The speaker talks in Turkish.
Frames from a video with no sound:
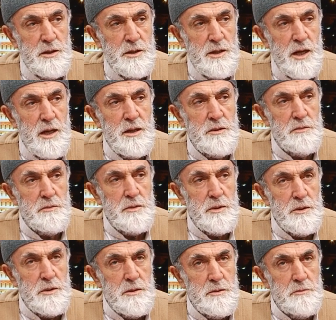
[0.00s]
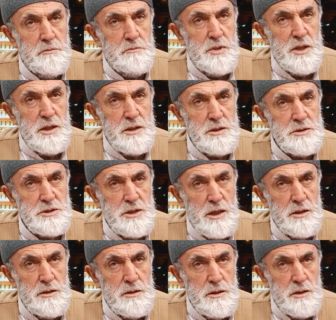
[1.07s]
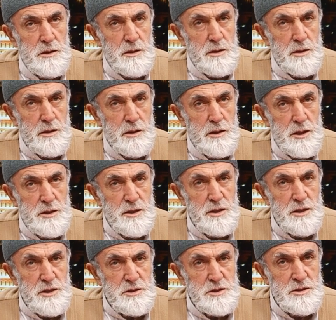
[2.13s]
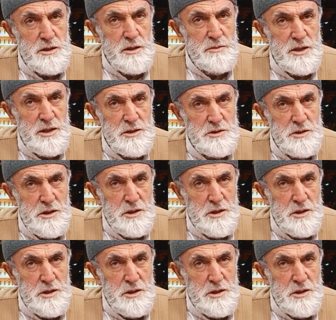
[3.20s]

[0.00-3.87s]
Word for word: Yani bir insan Kadir Gecesi'ni biraz